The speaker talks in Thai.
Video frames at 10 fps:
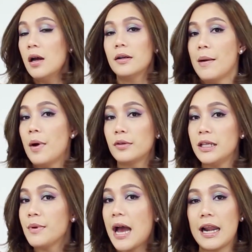ทำเอา
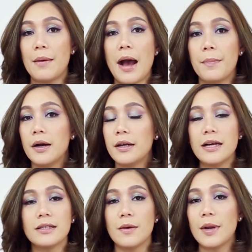ทีมงานและพาเพลินได้
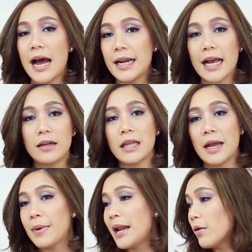เสียเวลาในการแต่ง
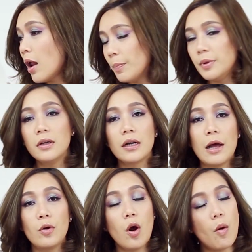ไปแล้วรอบหนึ่งแล้
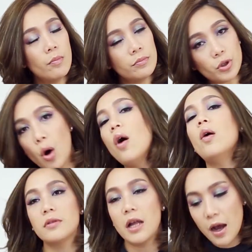วล้มโต๊ะ
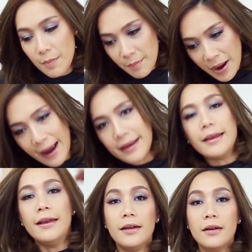เริ่มใหม่
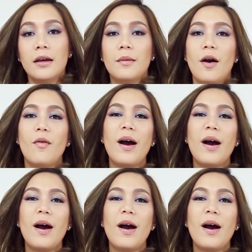เพราะ